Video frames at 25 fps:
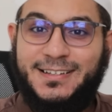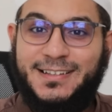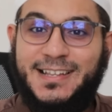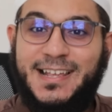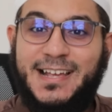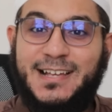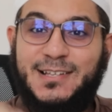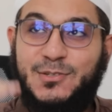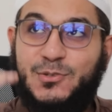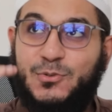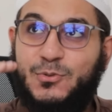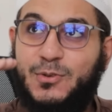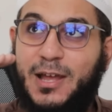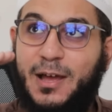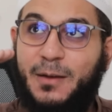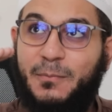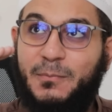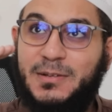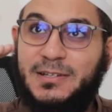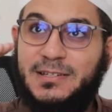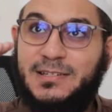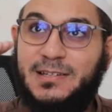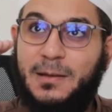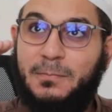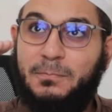Dia sudah
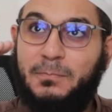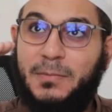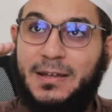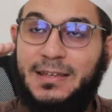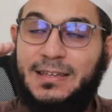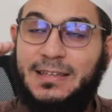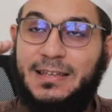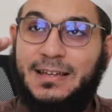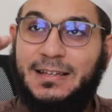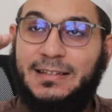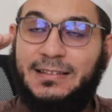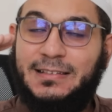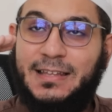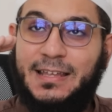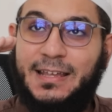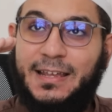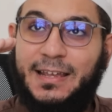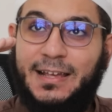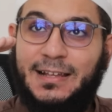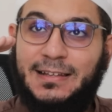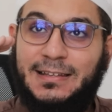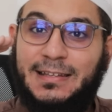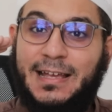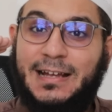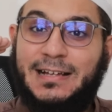mencapai
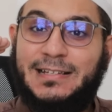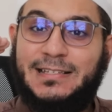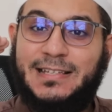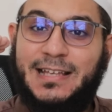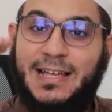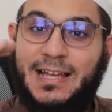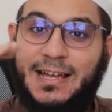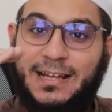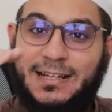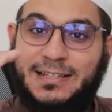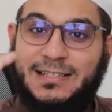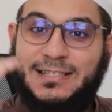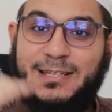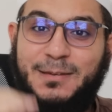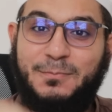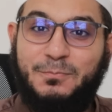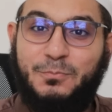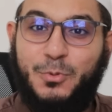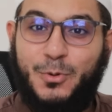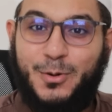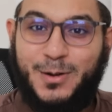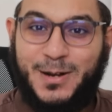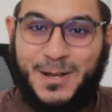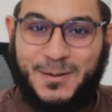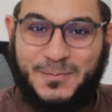tingkat yang sangat
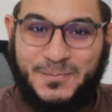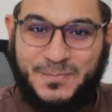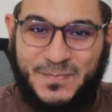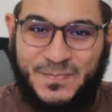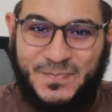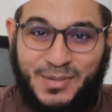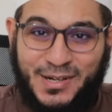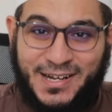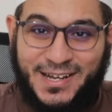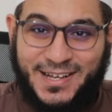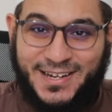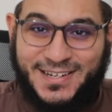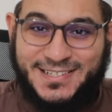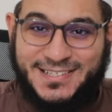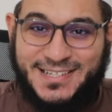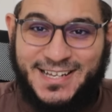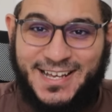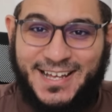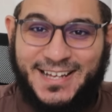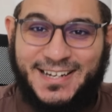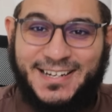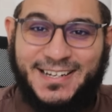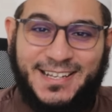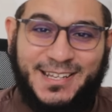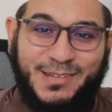sempurna.
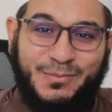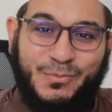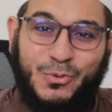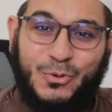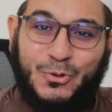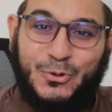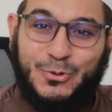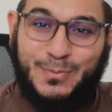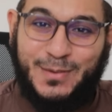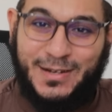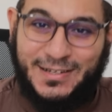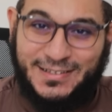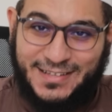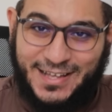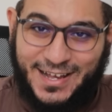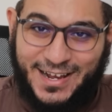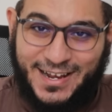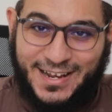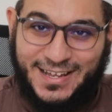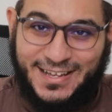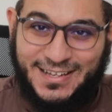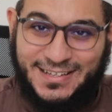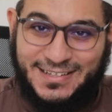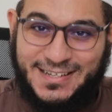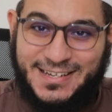Pekerjaan ibu rumah
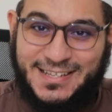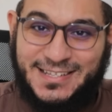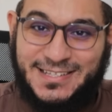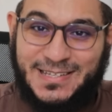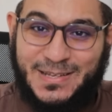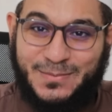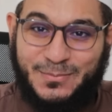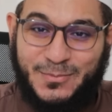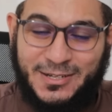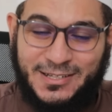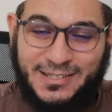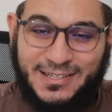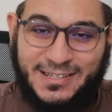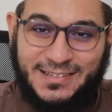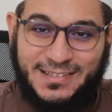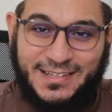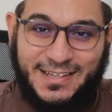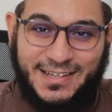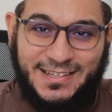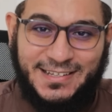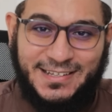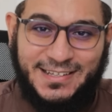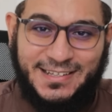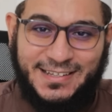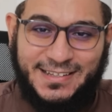tangga di zaman
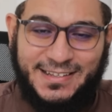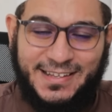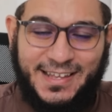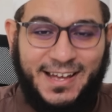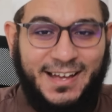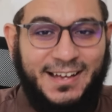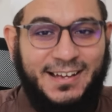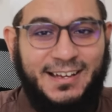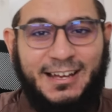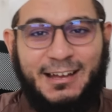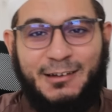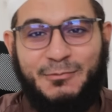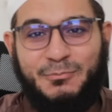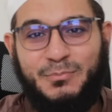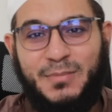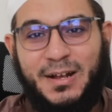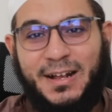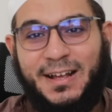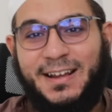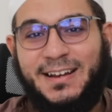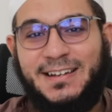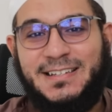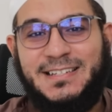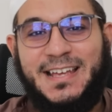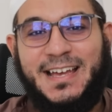kita ini dianggap
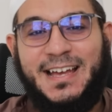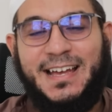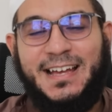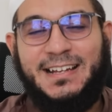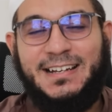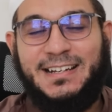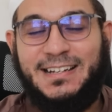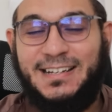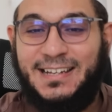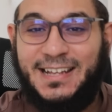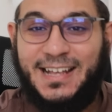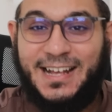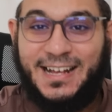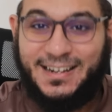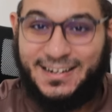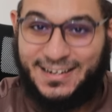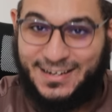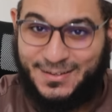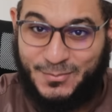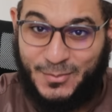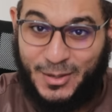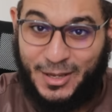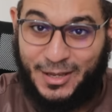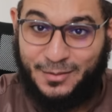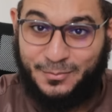pekerjaan yang
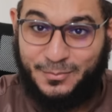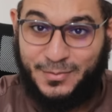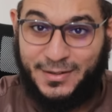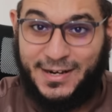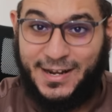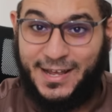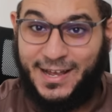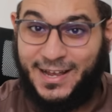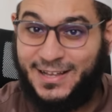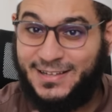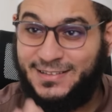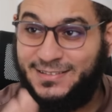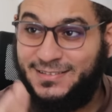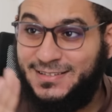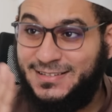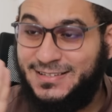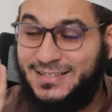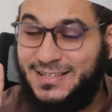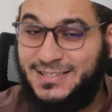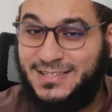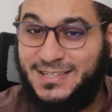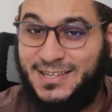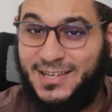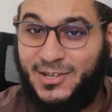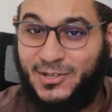remeh. Padahal di
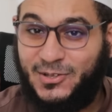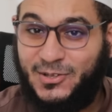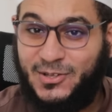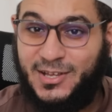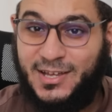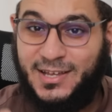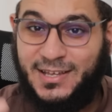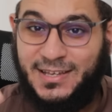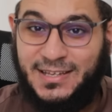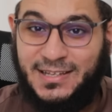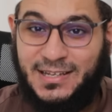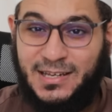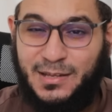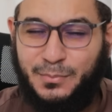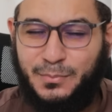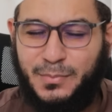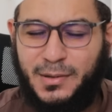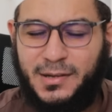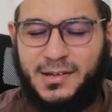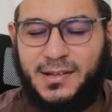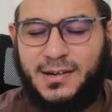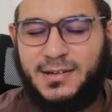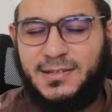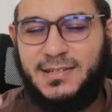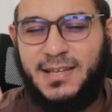sisi Allah ini
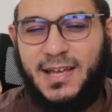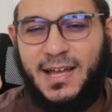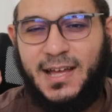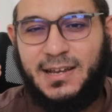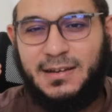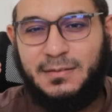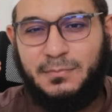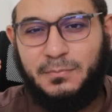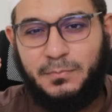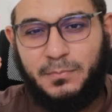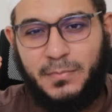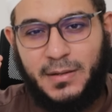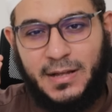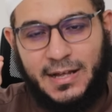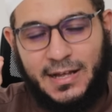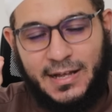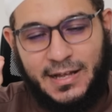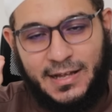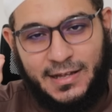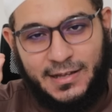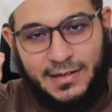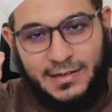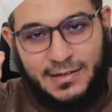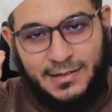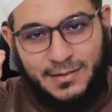pekerjaan
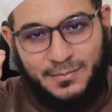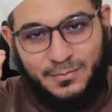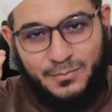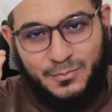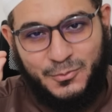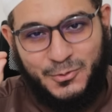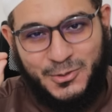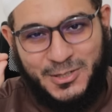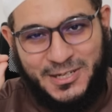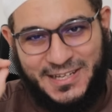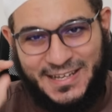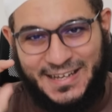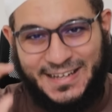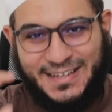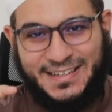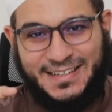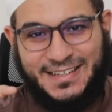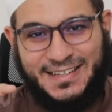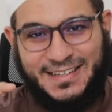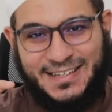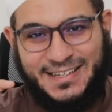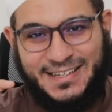paling mulia